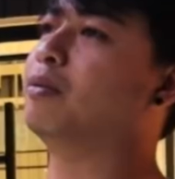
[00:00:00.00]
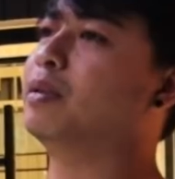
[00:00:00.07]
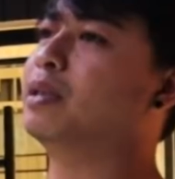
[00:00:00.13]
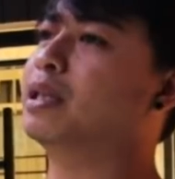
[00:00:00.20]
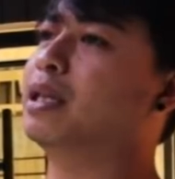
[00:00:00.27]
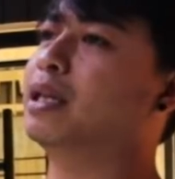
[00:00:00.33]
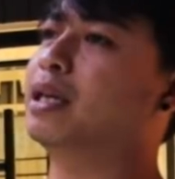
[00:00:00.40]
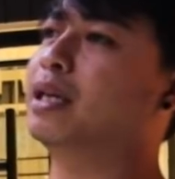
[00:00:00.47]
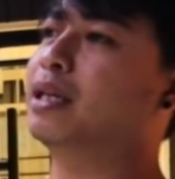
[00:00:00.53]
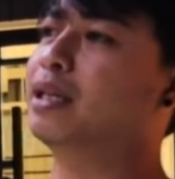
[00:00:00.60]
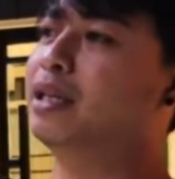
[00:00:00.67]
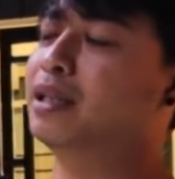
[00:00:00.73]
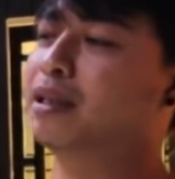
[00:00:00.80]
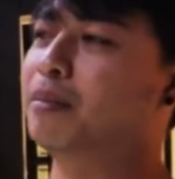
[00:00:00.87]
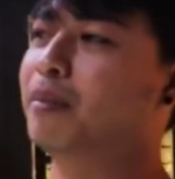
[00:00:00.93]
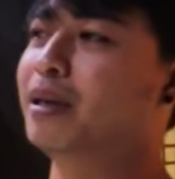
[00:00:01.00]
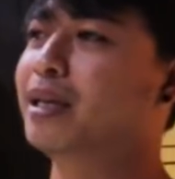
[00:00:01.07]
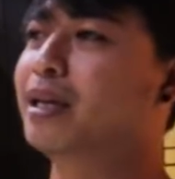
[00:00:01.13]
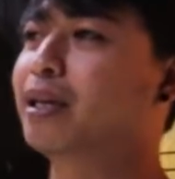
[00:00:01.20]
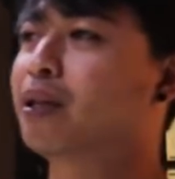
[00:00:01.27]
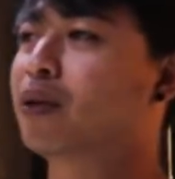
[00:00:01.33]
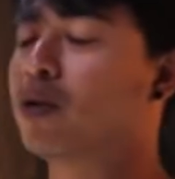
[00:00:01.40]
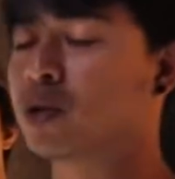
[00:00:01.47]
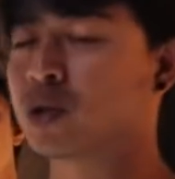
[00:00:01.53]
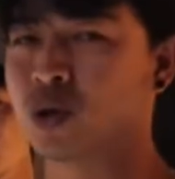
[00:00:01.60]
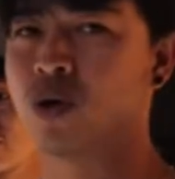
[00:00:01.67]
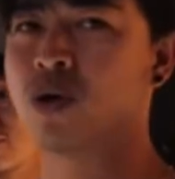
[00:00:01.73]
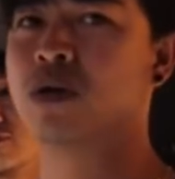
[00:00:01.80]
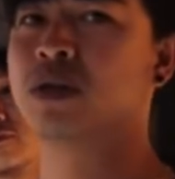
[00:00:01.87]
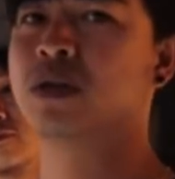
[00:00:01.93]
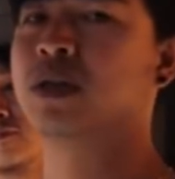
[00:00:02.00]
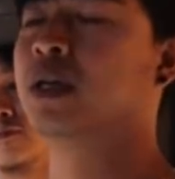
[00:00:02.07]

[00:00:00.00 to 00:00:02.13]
kalau misalkan kita bayangin kosong